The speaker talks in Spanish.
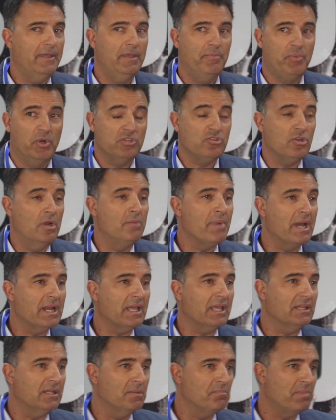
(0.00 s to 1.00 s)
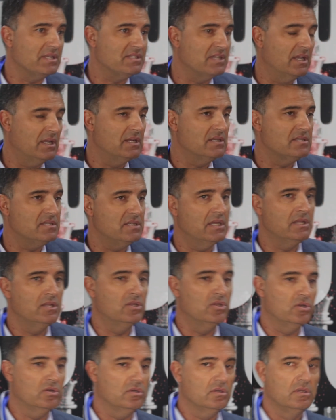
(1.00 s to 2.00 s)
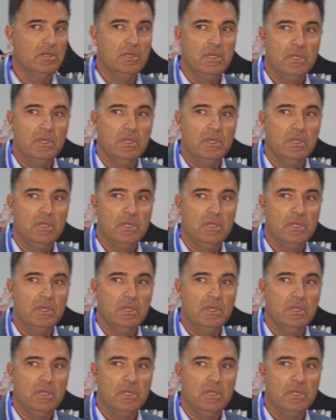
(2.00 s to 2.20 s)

Y por eso el marketing va a seguir siendo